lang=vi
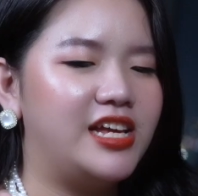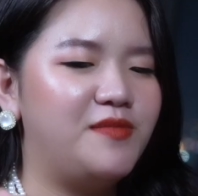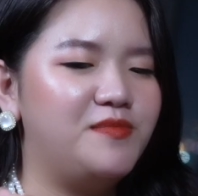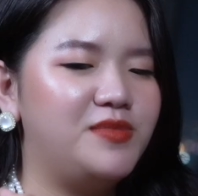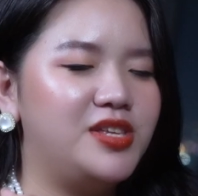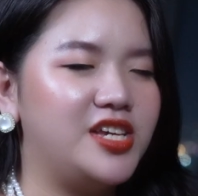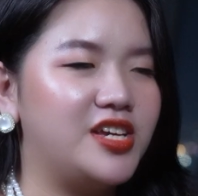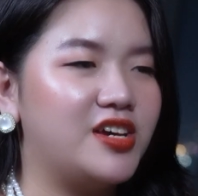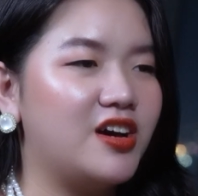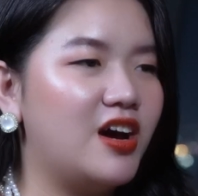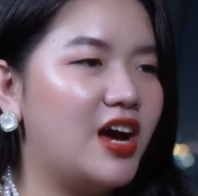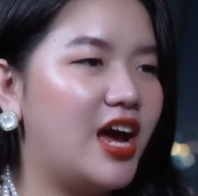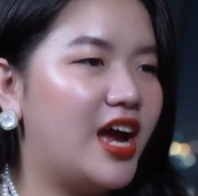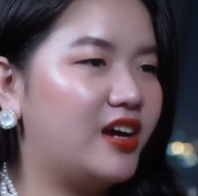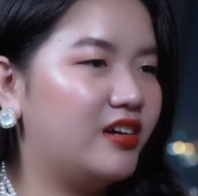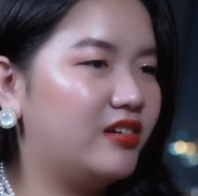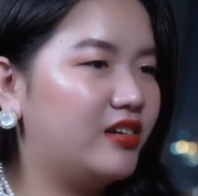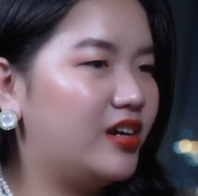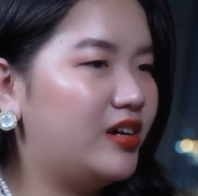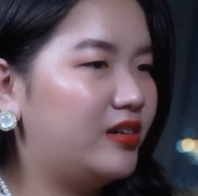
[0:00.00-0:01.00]
em chỉ có
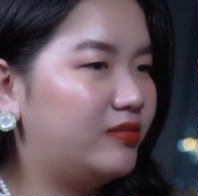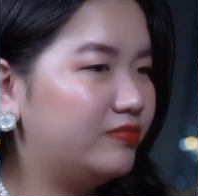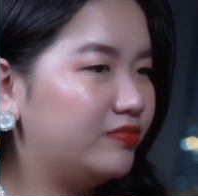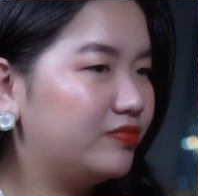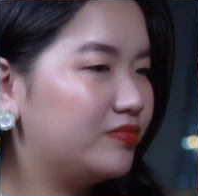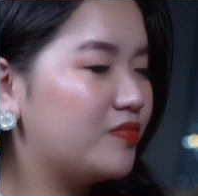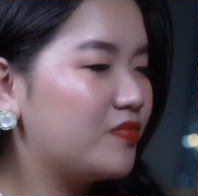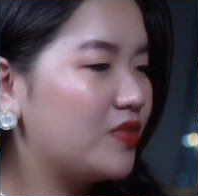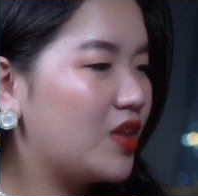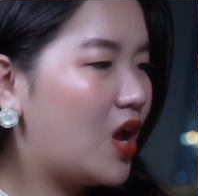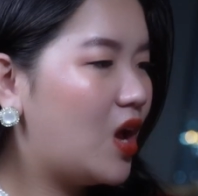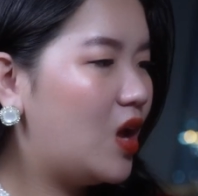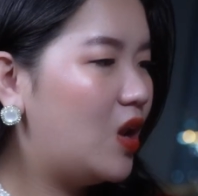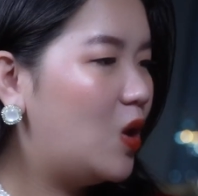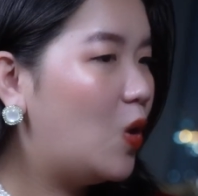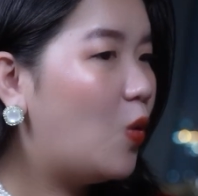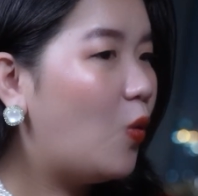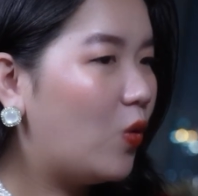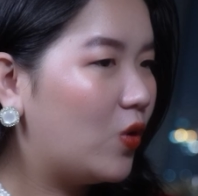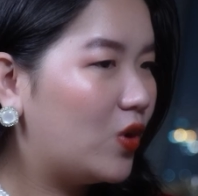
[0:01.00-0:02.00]
ăn um,
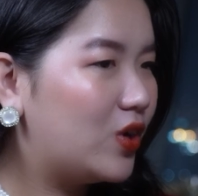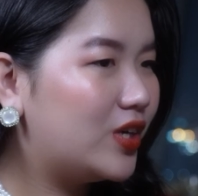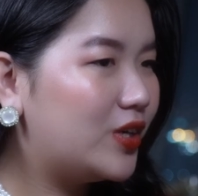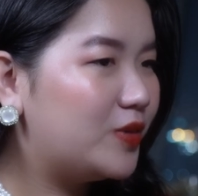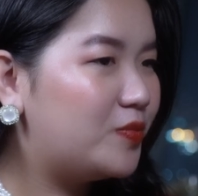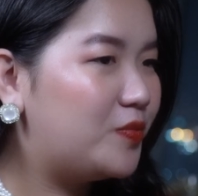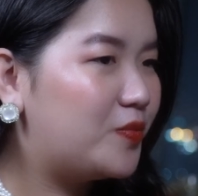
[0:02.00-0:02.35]
luộc thôi